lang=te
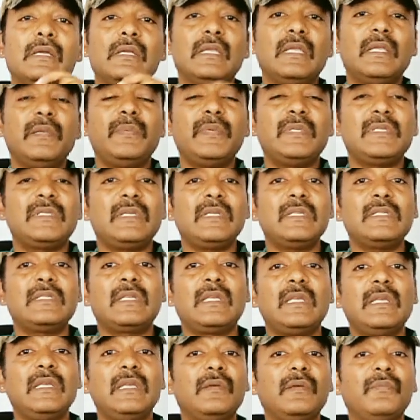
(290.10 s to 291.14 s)
ఈ
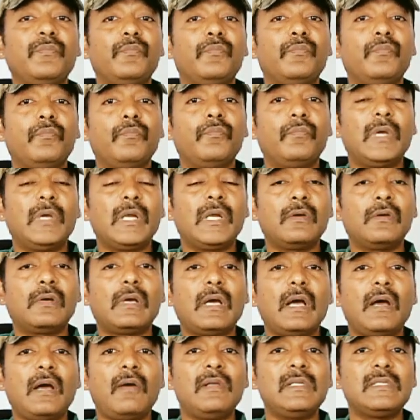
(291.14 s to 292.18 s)
బిజినెస్కి మనకు
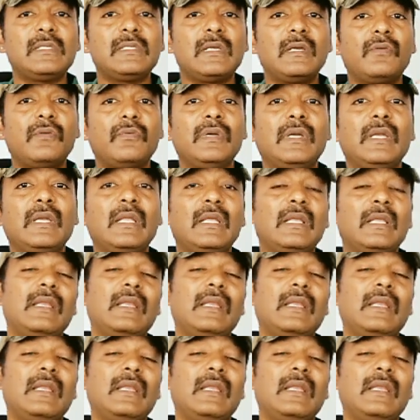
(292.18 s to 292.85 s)
కావాల్సినటువంటి